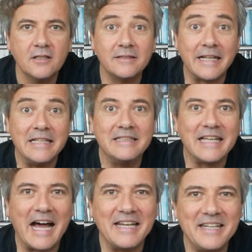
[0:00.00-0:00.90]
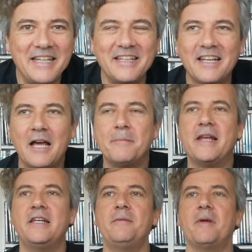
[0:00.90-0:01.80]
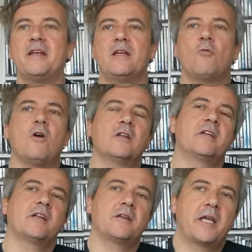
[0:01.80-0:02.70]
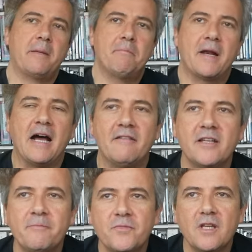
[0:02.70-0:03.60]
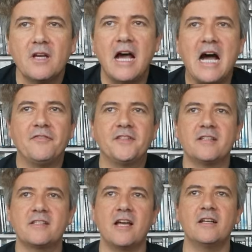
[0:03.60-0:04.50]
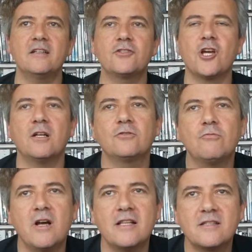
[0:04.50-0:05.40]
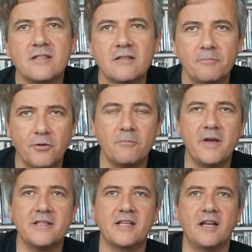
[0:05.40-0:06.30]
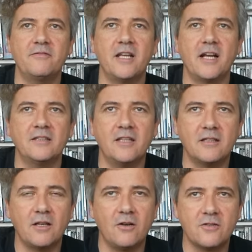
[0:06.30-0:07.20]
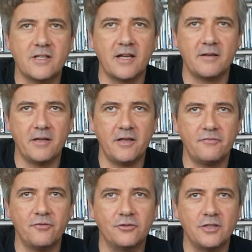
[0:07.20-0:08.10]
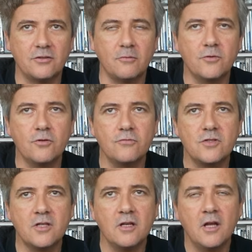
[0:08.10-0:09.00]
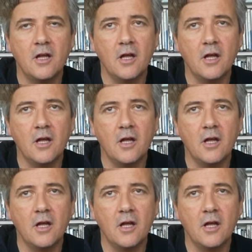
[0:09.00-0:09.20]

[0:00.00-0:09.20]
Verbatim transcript: 30 anni la Molly Manning Walker, che brave. After Sun, Charlotte Wells, Paul Mescal viene candidato all'Oscar e fotte Tom Cruise.